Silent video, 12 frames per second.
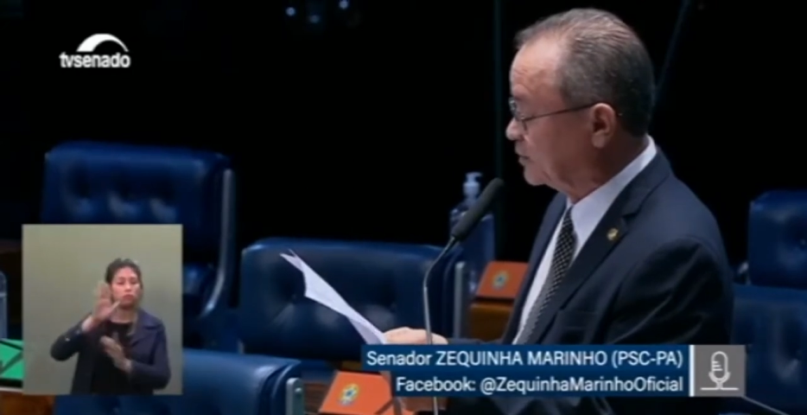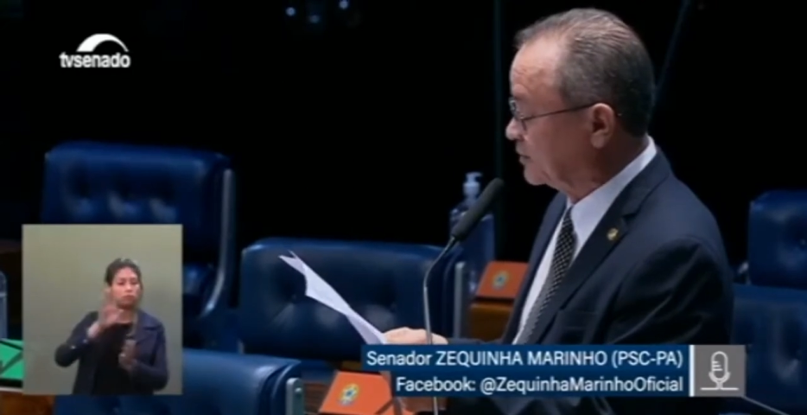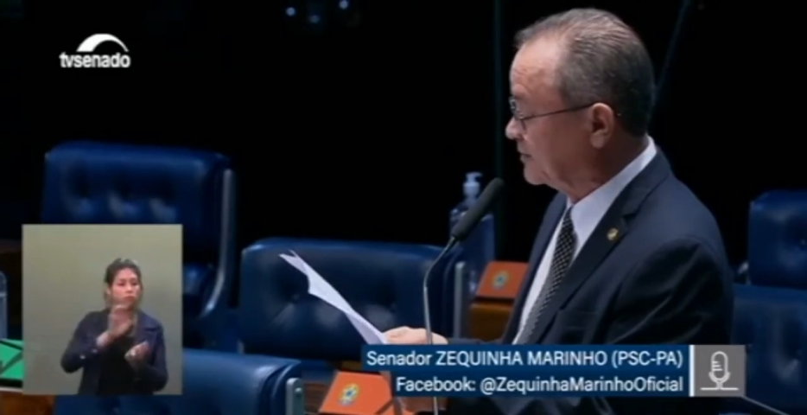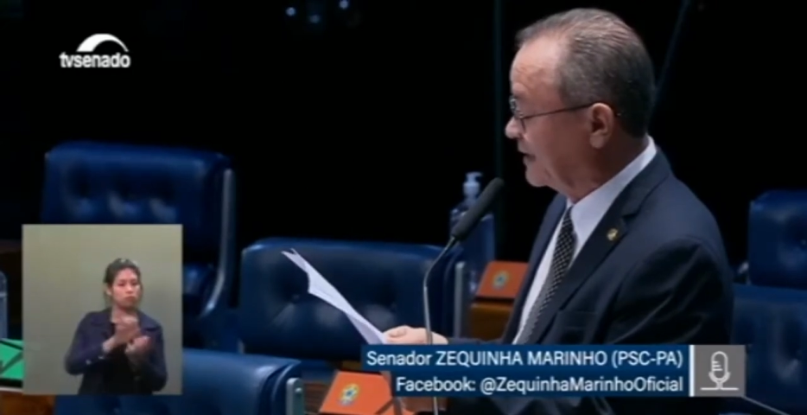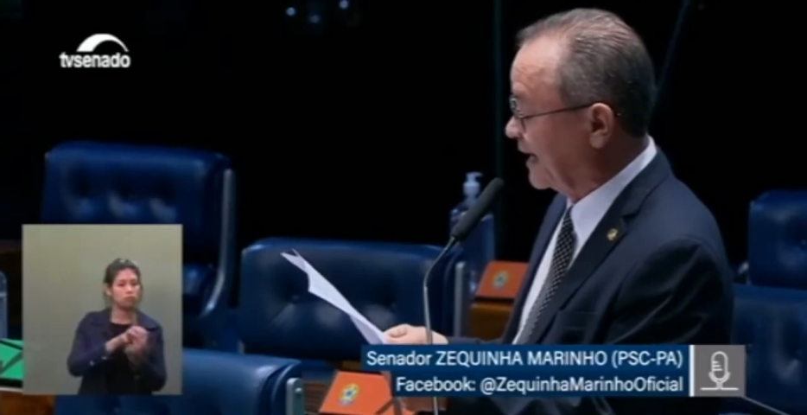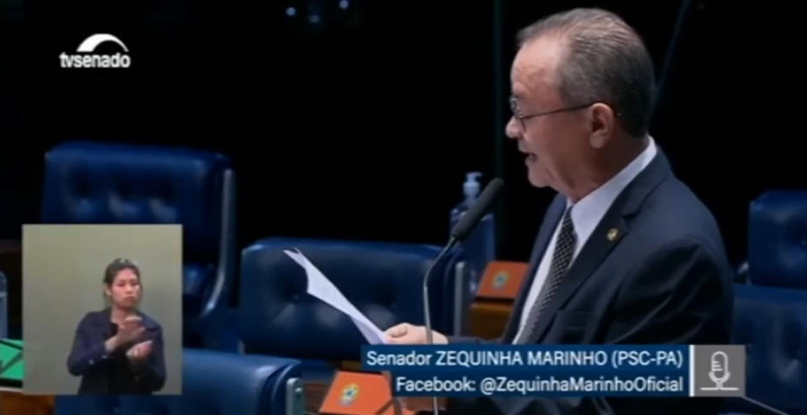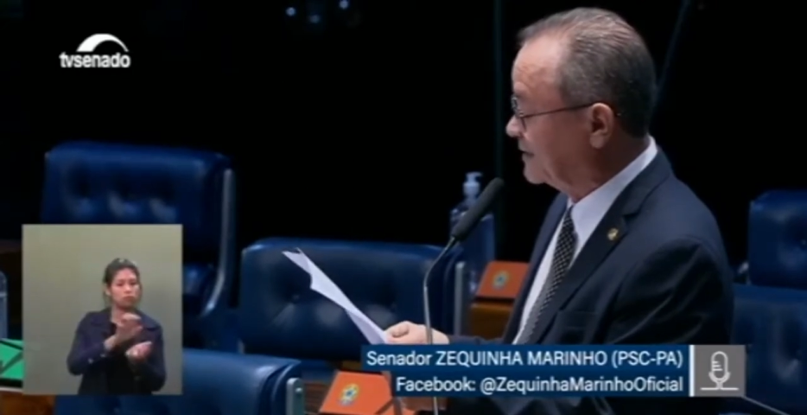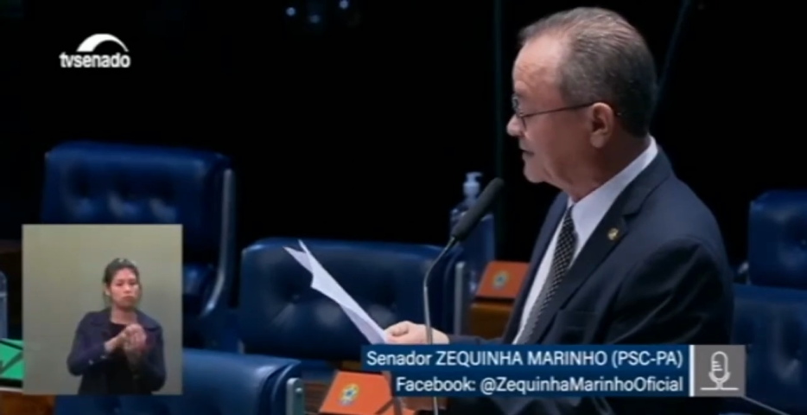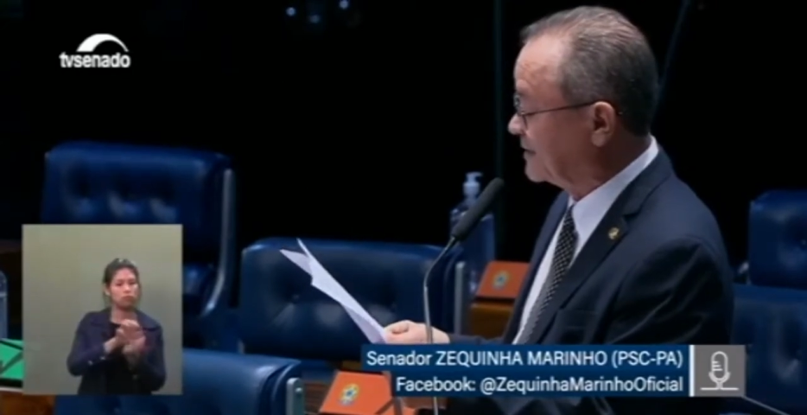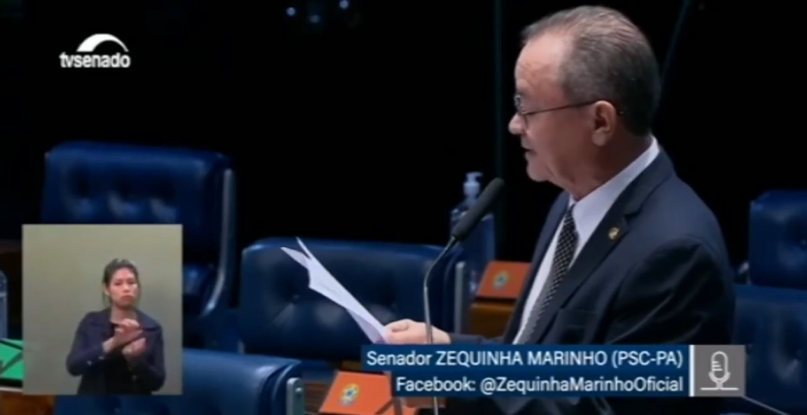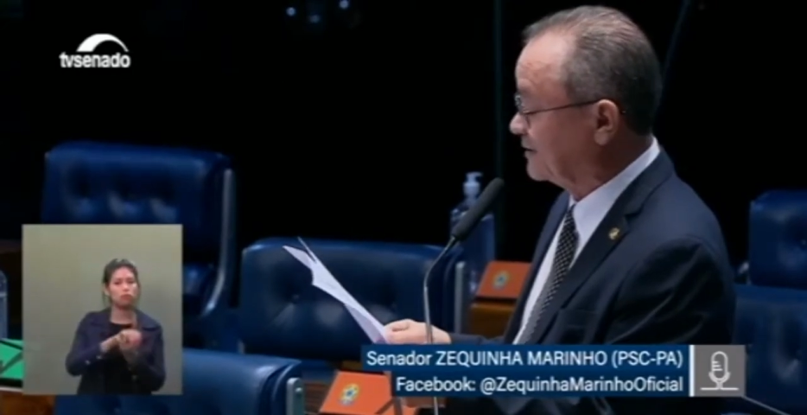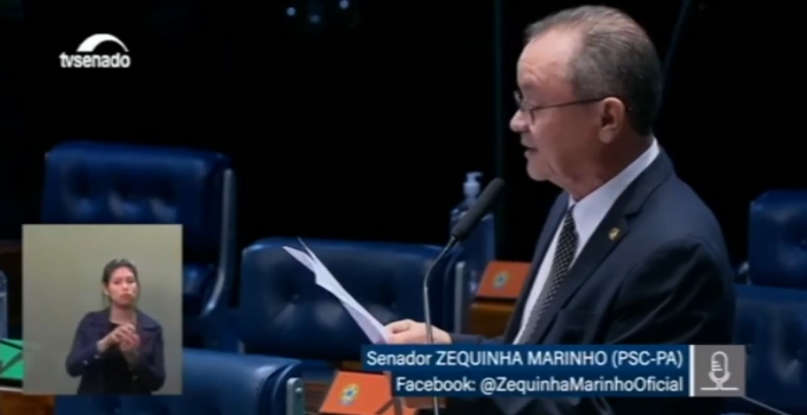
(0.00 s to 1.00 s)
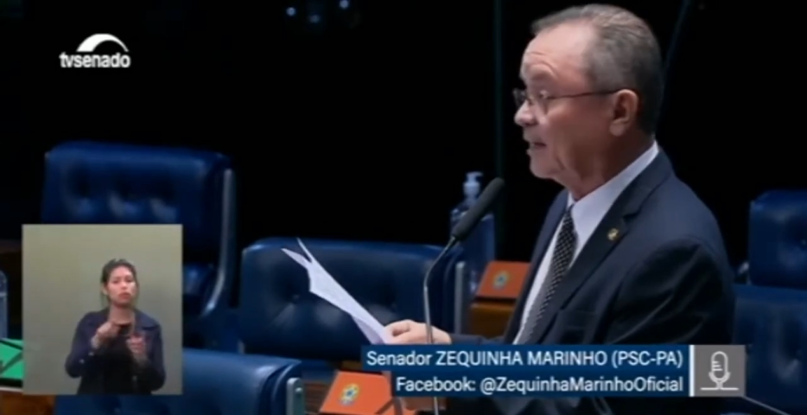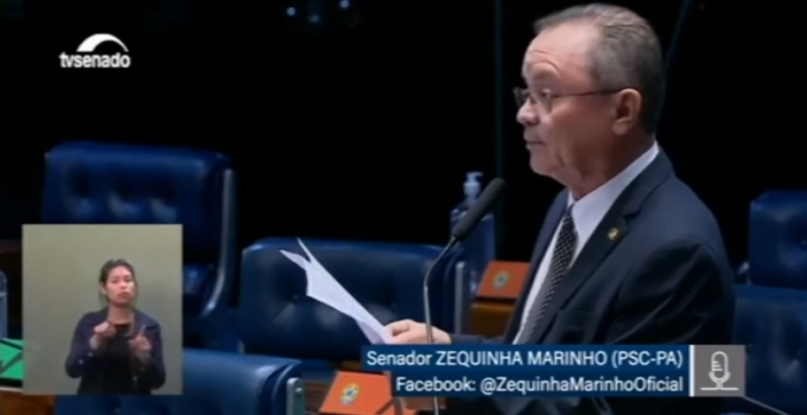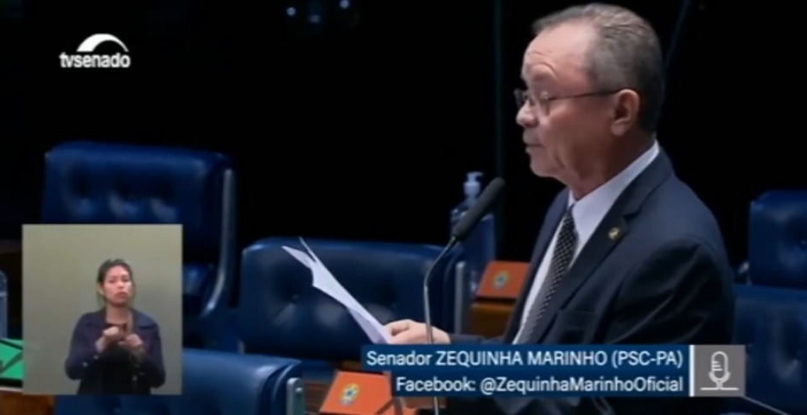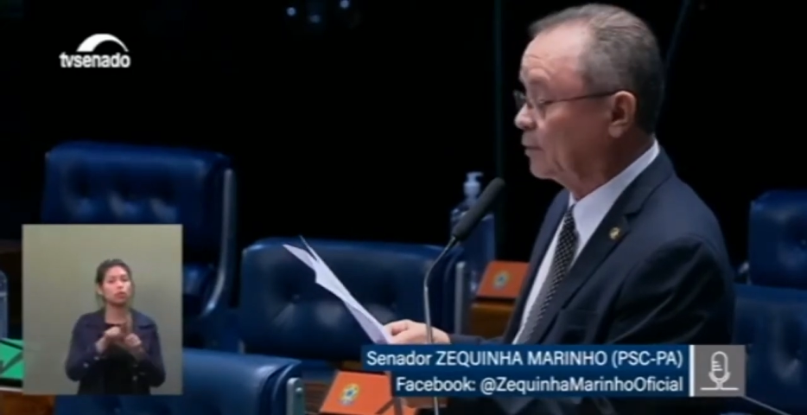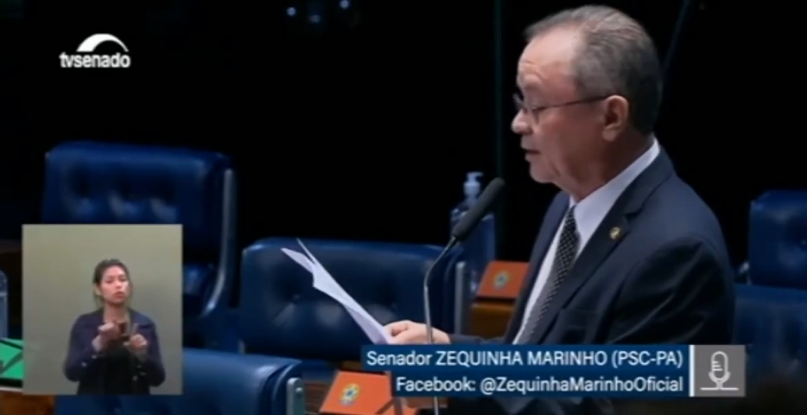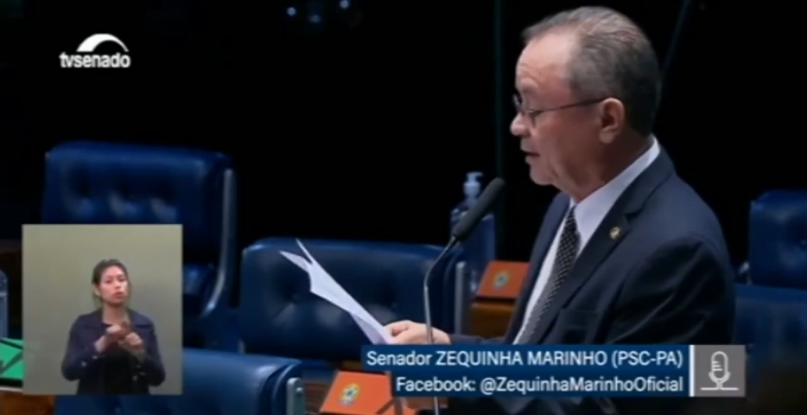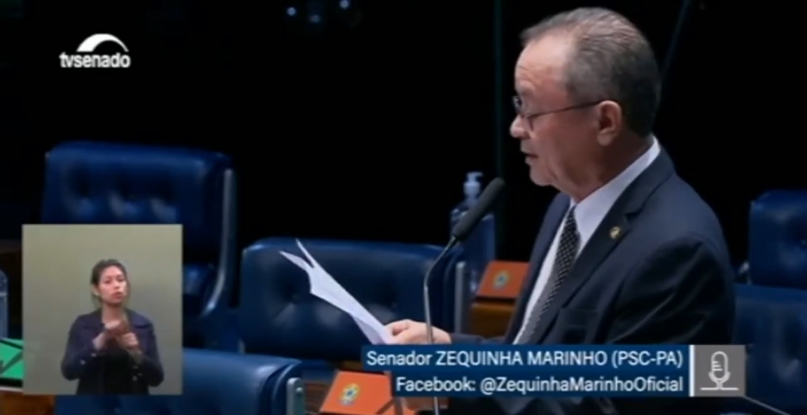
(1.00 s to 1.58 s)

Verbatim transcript: de 10 de setembro